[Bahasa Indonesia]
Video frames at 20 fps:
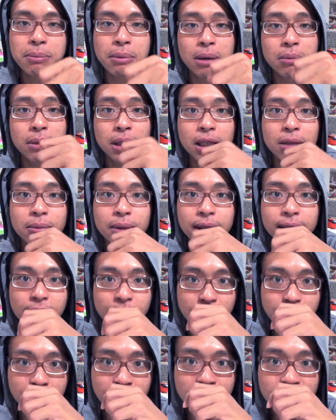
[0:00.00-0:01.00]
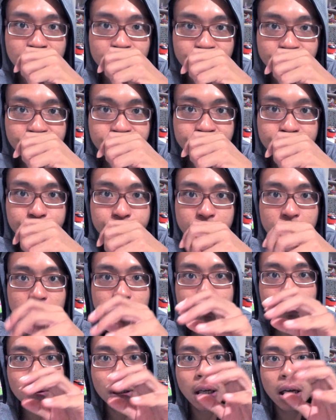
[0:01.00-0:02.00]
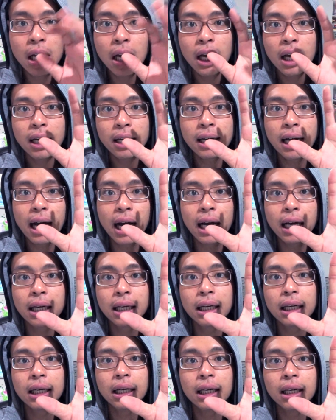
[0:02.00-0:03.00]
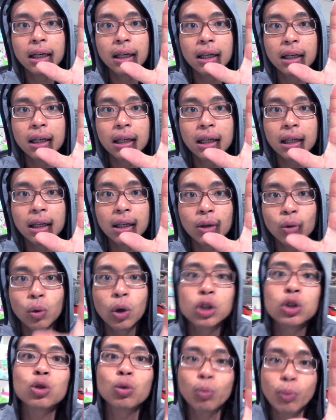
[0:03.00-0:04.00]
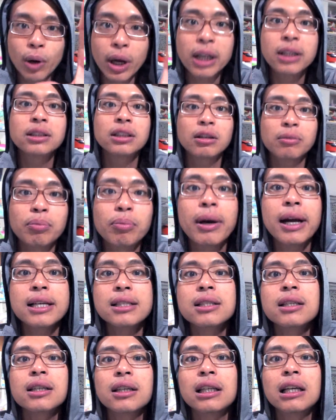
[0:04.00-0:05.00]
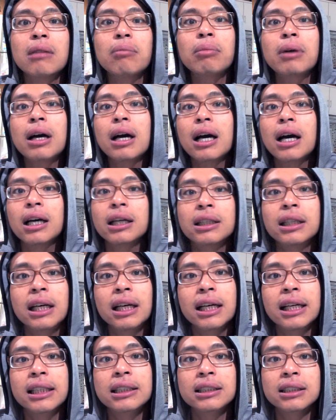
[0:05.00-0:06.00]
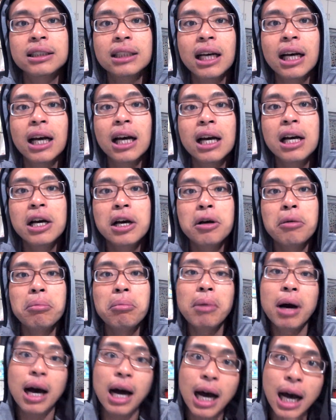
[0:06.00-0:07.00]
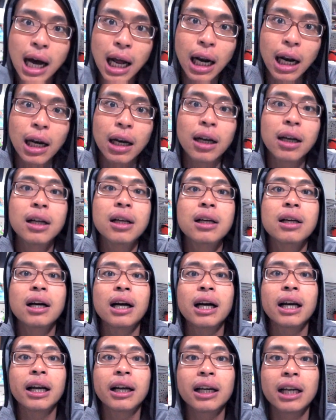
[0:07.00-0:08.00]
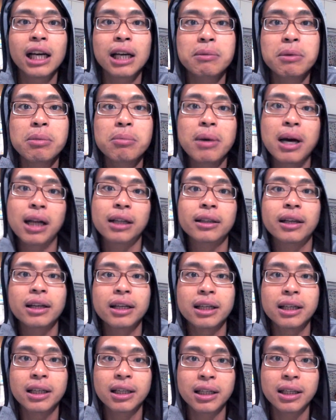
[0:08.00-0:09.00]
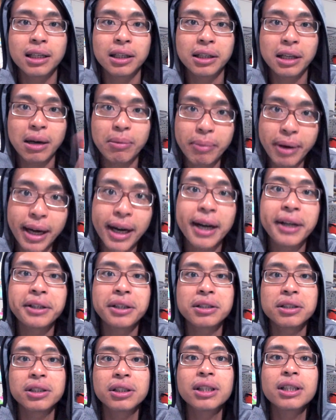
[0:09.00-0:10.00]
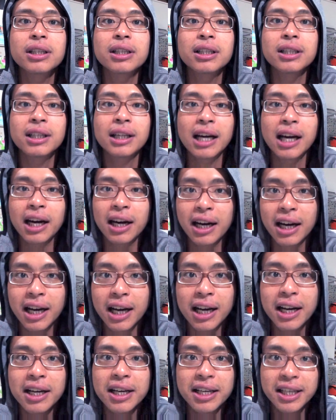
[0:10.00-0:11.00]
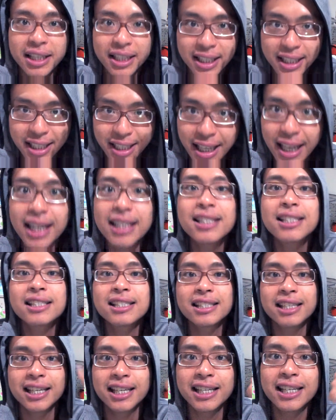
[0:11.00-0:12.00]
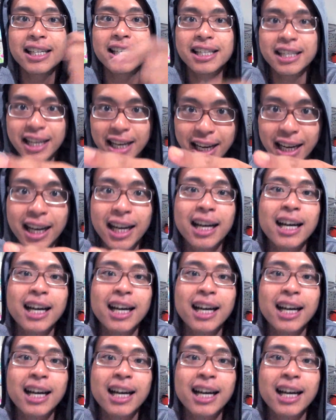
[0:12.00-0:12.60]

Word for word: mm ini dan uh, eh, gue lumayan surprise sih kenapa harga lensa mahal kadang-kadang lebih mahal dari kameranya sendiri karena yes ini dia